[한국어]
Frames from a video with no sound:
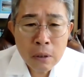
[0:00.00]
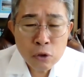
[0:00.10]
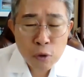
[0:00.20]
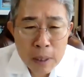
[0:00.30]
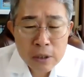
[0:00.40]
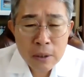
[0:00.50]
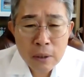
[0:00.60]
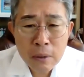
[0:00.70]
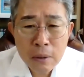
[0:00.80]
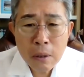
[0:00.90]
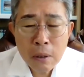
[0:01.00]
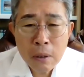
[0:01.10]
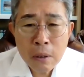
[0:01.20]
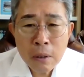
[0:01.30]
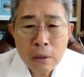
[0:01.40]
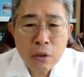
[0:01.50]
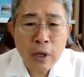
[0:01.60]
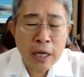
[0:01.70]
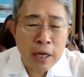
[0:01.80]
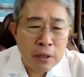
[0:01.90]
쪽팔려서? 그거
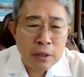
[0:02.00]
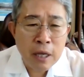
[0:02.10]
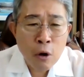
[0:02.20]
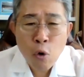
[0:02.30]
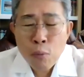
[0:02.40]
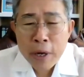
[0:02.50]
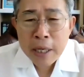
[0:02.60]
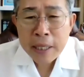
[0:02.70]
해내는데 공부해